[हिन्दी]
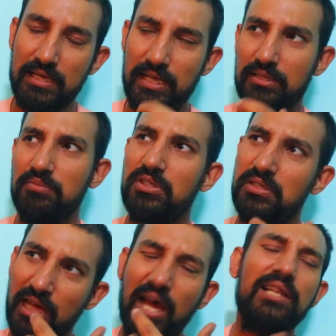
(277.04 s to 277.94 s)
एज बस
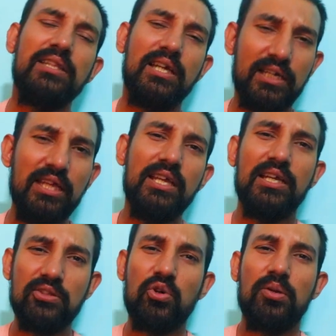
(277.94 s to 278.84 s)
डाल दिया ठीक
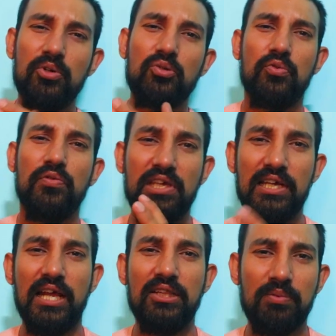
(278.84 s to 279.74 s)
है थोड़ी बहुत मूवी की
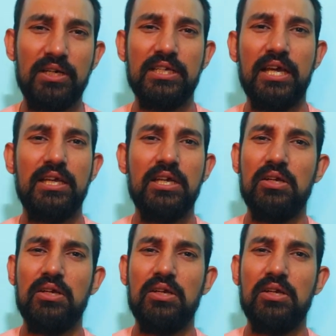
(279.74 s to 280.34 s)
लेंथ बढ़ जाए